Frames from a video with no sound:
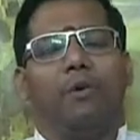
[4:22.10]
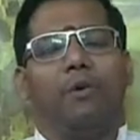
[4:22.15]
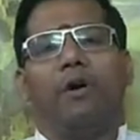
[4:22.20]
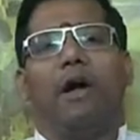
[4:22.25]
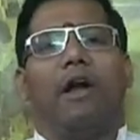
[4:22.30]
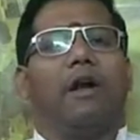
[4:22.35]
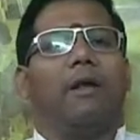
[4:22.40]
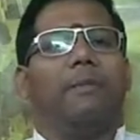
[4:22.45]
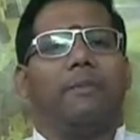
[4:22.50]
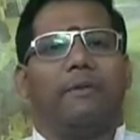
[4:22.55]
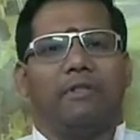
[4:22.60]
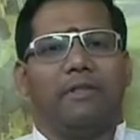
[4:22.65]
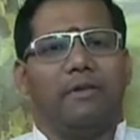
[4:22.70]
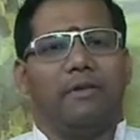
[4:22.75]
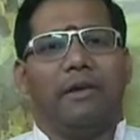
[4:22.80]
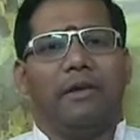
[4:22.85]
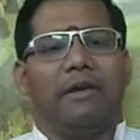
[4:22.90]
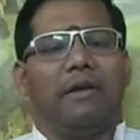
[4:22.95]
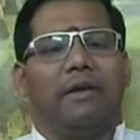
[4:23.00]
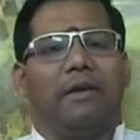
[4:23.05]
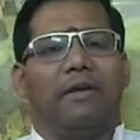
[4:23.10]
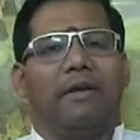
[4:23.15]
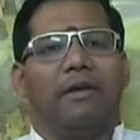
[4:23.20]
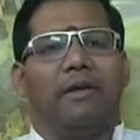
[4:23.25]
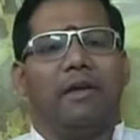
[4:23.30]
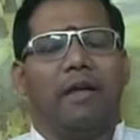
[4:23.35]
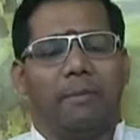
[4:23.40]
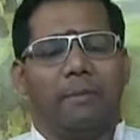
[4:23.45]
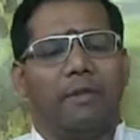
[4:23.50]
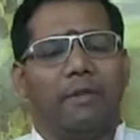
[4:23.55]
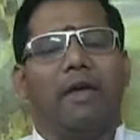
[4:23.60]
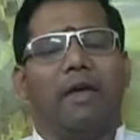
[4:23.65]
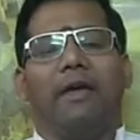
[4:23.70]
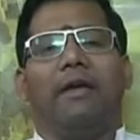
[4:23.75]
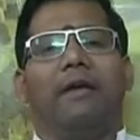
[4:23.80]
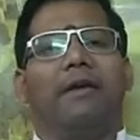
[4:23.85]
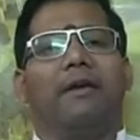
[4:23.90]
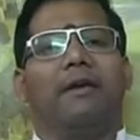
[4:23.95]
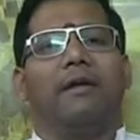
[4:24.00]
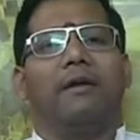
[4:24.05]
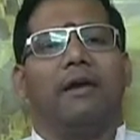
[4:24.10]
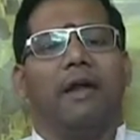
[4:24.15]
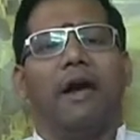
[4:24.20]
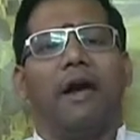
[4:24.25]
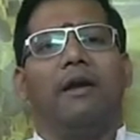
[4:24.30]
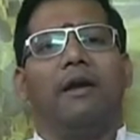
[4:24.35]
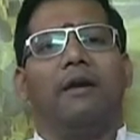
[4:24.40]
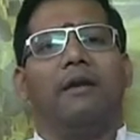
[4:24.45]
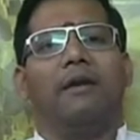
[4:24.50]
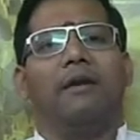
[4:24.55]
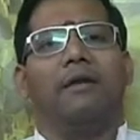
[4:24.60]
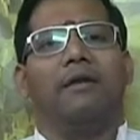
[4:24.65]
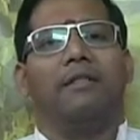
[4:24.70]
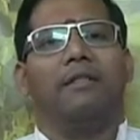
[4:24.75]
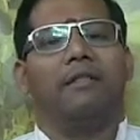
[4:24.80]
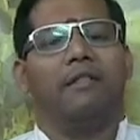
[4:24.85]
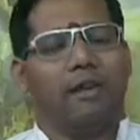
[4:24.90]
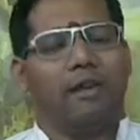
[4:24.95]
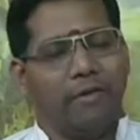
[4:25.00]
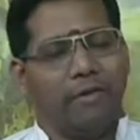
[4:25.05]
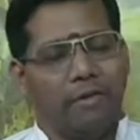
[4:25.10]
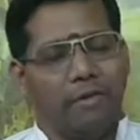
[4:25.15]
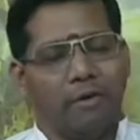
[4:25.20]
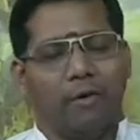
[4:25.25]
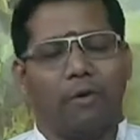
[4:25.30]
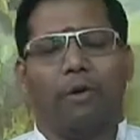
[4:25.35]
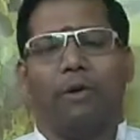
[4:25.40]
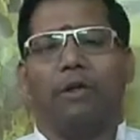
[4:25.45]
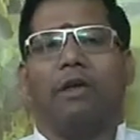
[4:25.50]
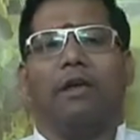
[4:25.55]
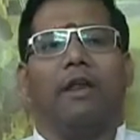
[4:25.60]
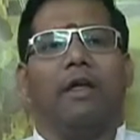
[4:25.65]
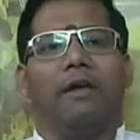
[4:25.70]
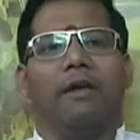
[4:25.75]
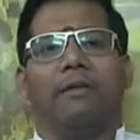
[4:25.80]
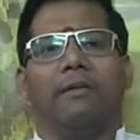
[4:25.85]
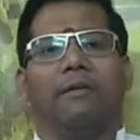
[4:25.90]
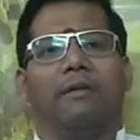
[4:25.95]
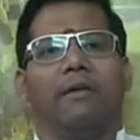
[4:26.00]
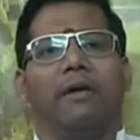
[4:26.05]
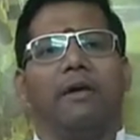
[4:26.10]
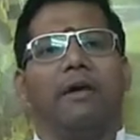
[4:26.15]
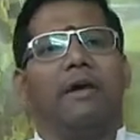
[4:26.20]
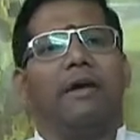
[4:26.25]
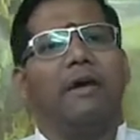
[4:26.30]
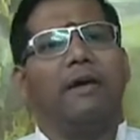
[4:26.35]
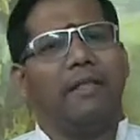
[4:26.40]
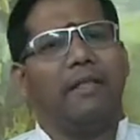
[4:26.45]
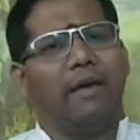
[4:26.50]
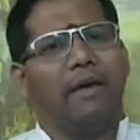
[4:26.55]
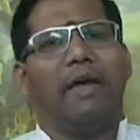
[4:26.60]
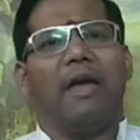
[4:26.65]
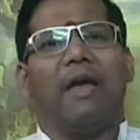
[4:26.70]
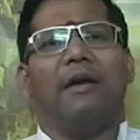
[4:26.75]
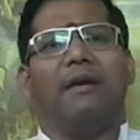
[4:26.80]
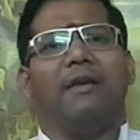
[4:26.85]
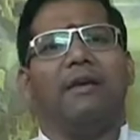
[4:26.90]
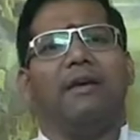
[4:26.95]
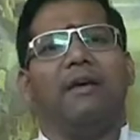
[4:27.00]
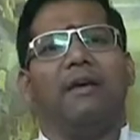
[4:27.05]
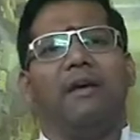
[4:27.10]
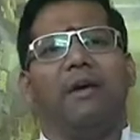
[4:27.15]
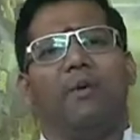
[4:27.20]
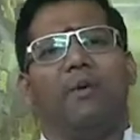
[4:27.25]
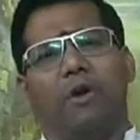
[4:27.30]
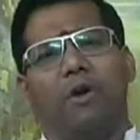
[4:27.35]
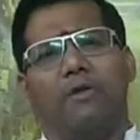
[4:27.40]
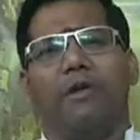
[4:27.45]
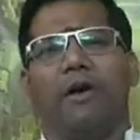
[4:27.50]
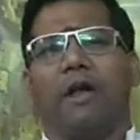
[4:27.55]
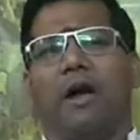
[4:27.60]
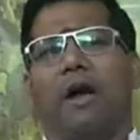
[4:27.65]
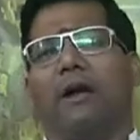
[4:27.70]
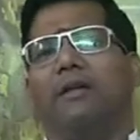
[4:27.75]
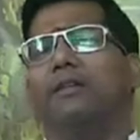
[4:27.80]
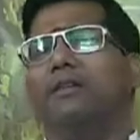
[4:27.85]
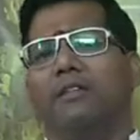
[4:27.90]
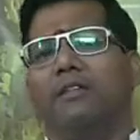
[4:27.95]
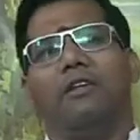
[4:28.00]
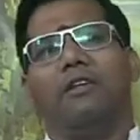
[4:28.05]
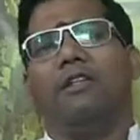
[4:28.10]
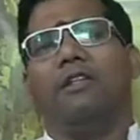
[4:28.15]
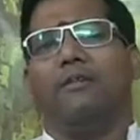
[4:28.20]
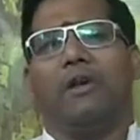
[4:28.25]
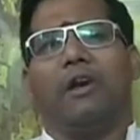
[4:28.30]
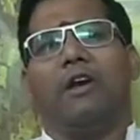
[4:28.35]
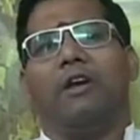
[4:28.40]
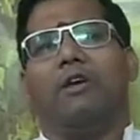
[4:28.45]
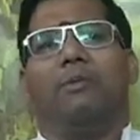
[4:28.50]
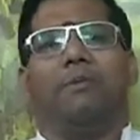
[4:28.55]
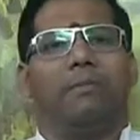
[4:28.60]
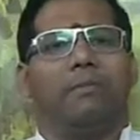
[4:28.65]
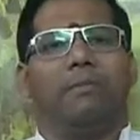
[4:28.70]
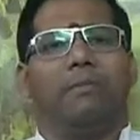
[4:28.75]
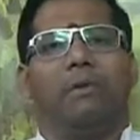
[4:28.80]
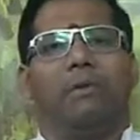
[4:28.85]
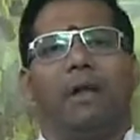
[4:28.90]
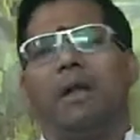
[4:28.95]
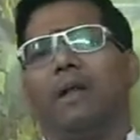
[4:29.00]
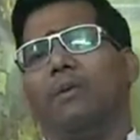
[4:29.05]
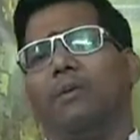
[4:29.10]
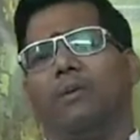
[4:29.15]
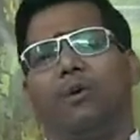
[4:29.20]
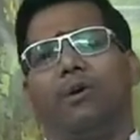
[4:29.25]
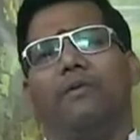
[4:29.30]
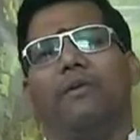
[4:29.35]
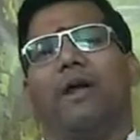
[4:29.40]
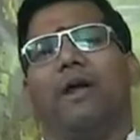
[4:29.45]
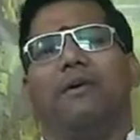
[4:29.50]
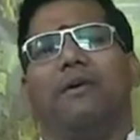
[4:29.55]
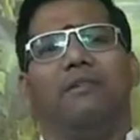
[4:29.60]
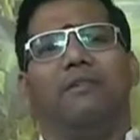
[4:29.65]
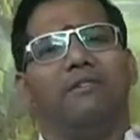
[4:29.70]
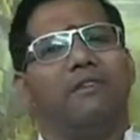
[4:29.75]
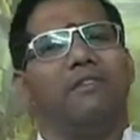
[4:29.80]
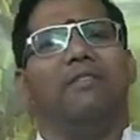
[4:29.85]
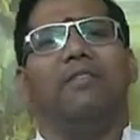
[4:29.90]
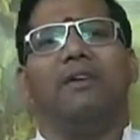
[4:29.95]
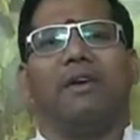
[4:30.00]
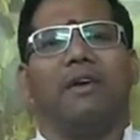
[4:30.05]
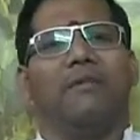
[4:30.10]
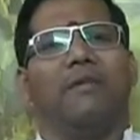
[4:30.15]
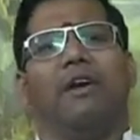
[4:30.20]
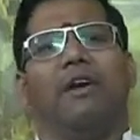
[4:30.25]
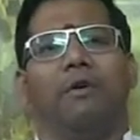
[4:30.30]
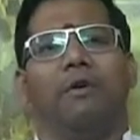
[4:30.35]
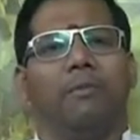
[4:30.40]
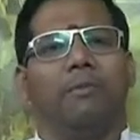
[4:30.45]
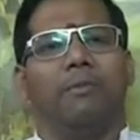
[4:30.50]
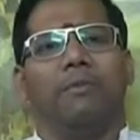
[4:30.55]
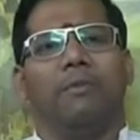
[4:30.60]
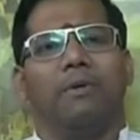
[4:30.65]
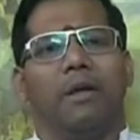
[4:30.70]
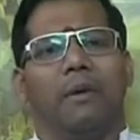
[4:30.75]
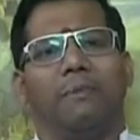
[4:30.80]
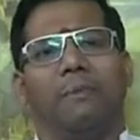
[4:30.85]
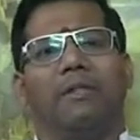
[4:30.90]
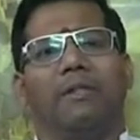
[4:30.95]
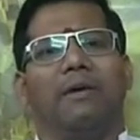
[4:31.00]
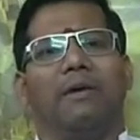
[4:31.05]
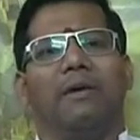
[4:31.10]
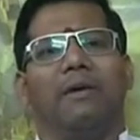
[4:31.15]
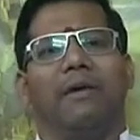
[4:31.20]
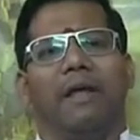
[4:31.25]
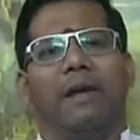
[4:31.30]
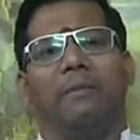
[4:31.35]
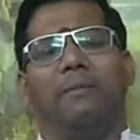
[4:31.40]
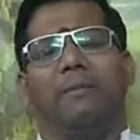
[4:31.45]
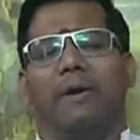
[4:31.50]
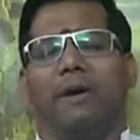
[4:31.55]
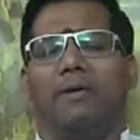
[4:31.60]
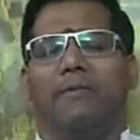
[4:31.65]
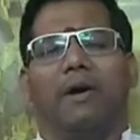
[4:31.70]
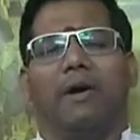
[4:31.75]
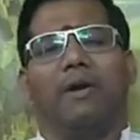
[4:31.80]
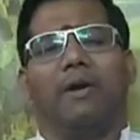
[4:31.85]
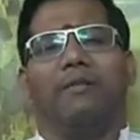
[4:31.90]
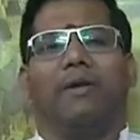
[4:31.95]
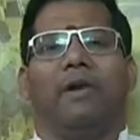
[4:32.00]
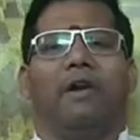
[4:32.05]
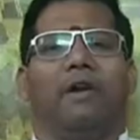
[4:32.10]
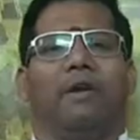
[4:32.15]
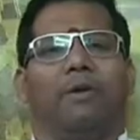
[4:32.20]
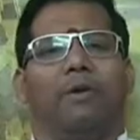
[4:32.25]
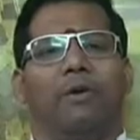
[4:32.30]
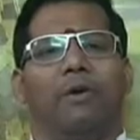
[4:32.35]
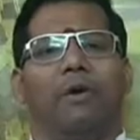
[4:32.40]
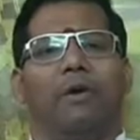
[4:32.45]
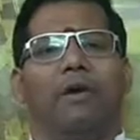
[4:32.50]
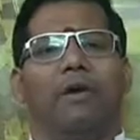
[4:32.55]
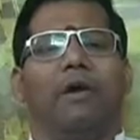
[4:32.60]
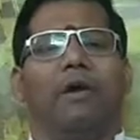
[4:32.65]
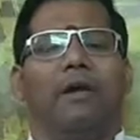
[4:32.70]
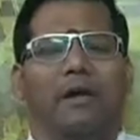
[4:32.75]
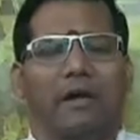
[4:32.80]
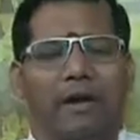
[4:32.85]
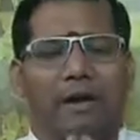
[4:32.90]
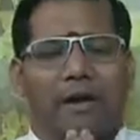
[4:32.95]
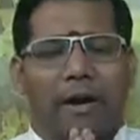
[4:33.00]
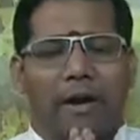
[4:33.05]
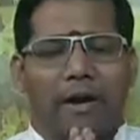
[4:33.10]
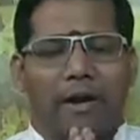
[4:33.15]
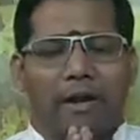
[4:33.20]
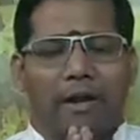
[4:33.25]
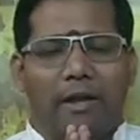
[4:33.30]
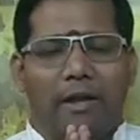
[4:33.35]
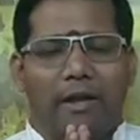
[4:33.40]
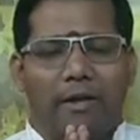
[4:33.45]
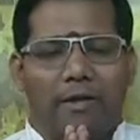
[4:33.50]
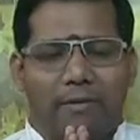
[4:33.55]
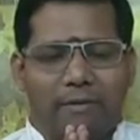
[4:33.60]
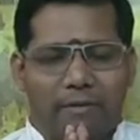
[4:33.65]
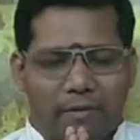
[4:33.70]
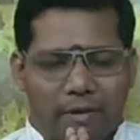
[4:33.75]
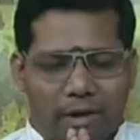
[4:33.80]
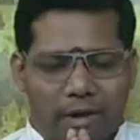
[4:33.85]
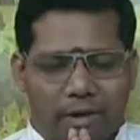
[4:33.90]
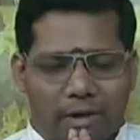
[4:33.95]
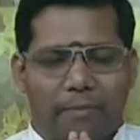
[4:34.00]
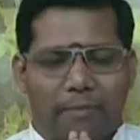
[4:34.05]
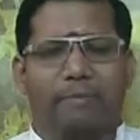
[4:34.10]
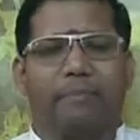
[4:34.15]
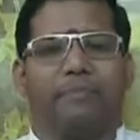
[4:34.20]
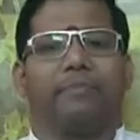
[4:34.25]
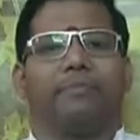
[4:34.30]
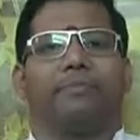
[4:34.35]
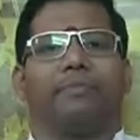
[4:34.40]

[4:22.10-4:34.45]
உண்டான பதவி என்பதை நான் தெரிவித்துக் கொள்கிறேன் இதை கேட்டு ஒருவராவது திருந்த வேண்டும் இல்ல ஒருவராவது சிந்திக்க வேண்டும் என்பது என் பணிவான வேண்டுகோள் நன்றி வணக்கம்